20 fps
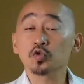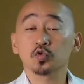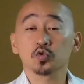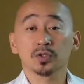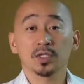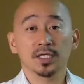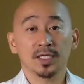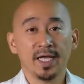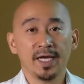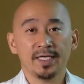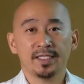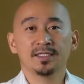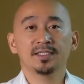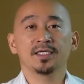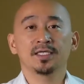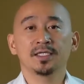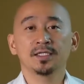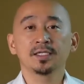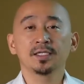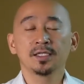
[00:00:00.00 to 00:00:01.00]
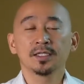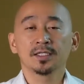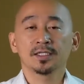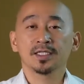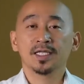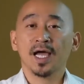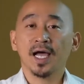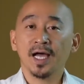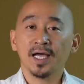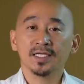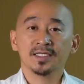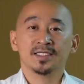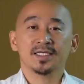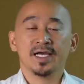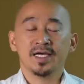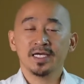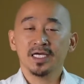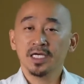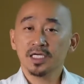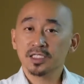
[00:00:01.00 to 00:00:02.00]
楚的来听他
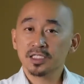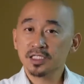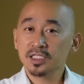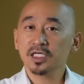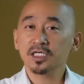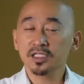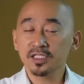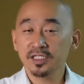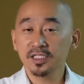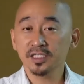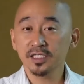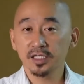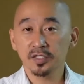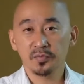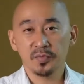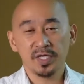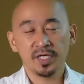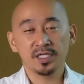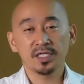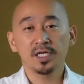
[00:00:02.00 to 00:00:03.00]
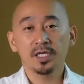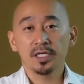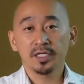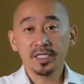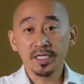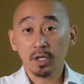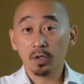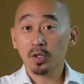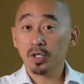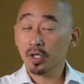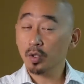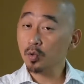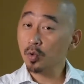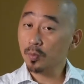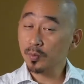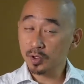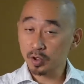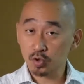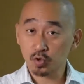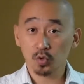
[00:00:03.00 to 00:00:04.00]
在圣经里面要跟我
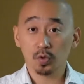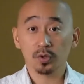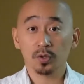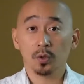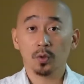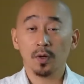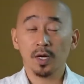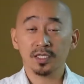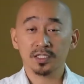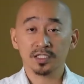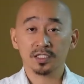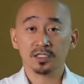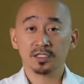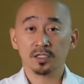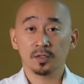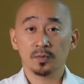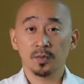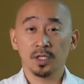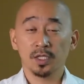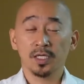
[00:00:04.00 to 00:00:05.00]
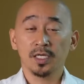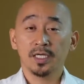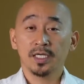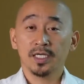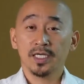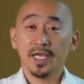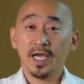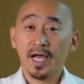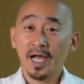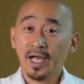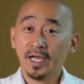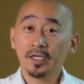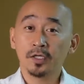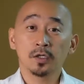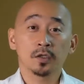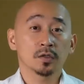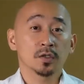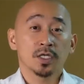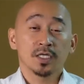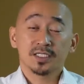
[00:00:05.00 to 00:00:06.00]
们说的话是什么。也还
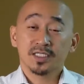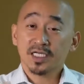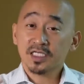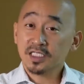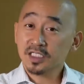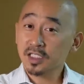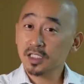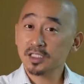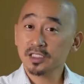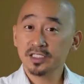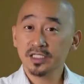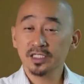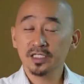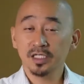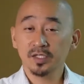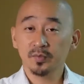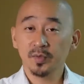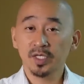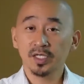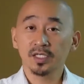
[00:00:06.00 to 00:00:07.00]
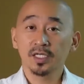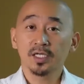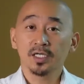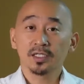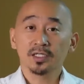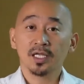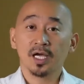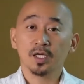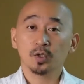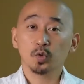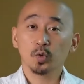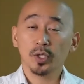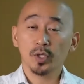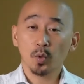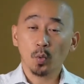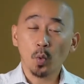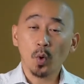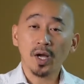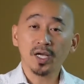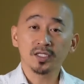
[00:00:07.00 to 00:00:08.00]
有在圣经里面，他对
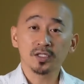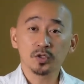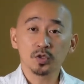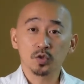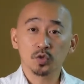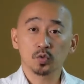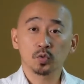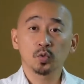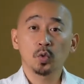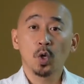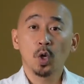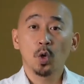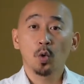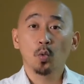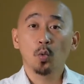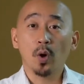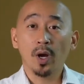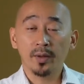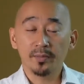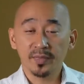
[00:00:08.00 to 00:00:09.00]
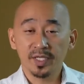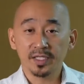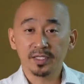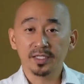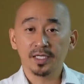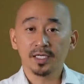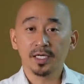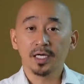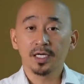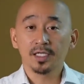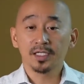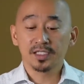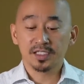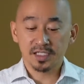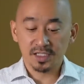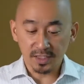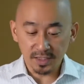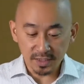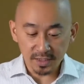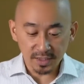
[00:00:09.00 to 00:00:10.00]
万族万民的
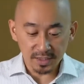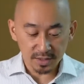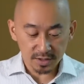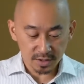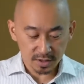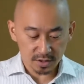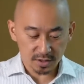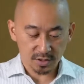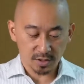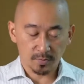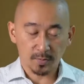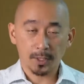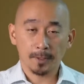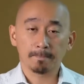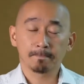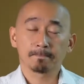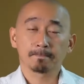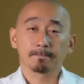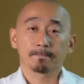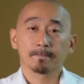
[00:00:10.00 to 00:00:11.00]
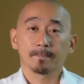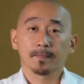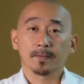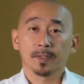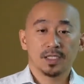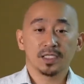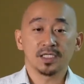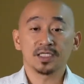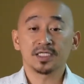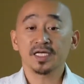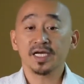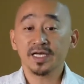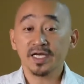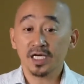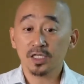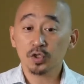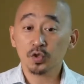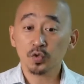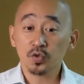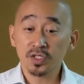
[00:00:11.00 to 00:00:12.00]
心意是什么？以赛
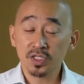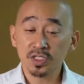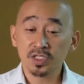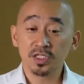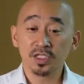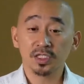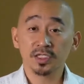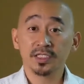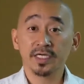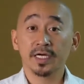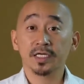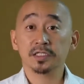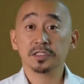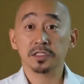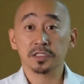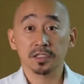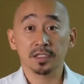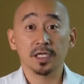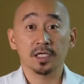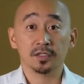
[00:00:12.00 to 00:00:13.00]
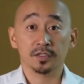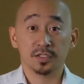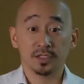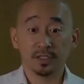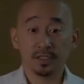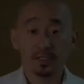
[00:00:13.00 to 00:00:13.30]
亚书四十二章十到十